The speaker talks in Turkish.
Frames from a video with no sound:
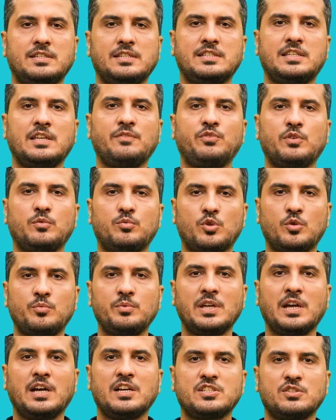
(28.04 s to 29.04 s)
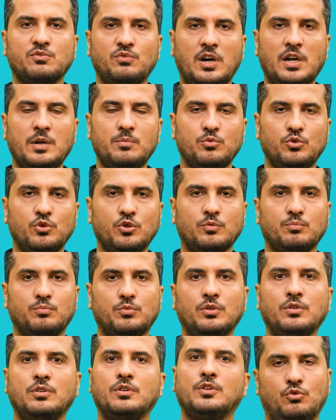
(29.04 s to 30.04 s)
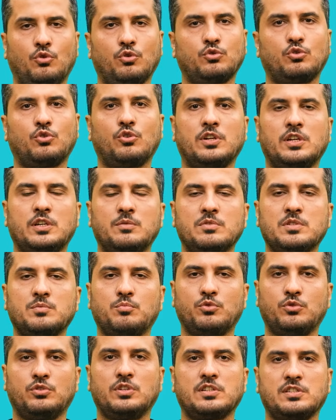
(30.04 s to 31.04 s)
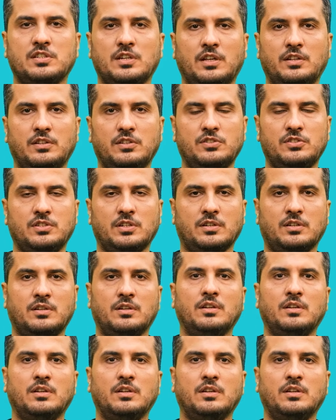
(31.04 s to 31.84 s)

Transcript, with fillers: sizde fibromiyalji var mı yok mu? Doktorlarımız bunu nasıl anlayacak?